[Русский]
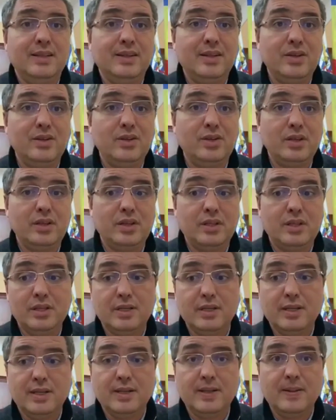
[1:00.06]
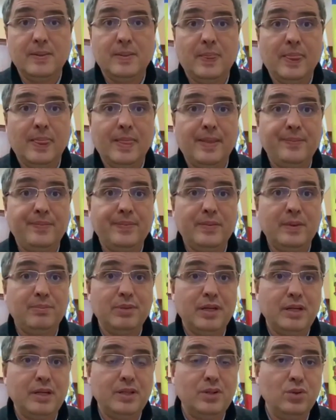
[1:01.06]
Значит, э,
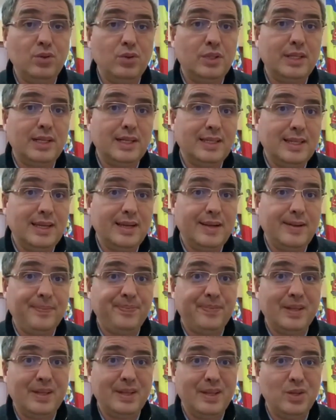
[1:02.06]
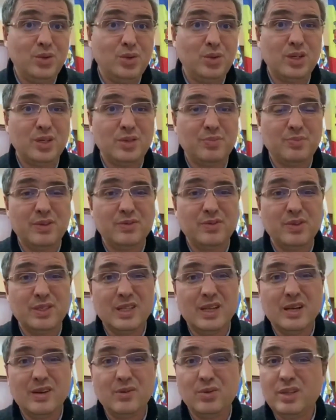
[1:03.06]
Плохотнюк тогда, еще раз
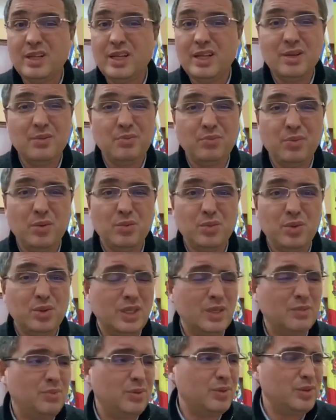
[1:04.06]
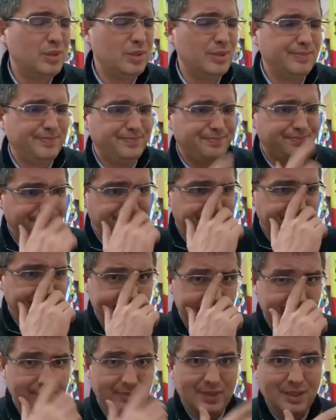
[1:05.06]
подтверждаю, вот я не помню уже, просто
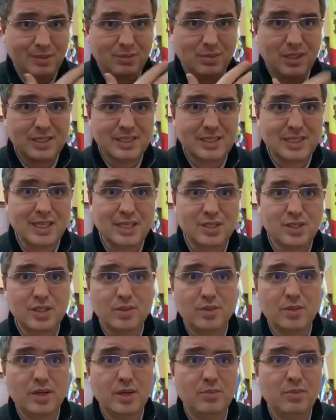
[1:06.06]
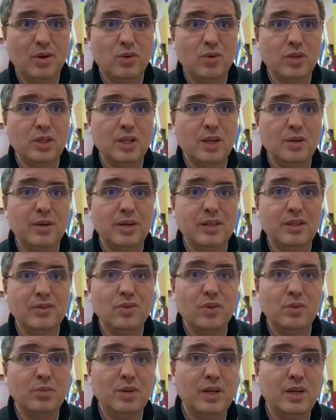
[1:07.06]
мне была задача, либо он, либо от
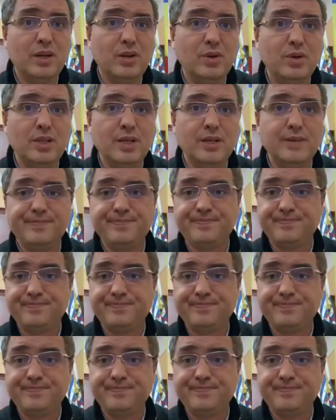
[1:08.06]
него были люди,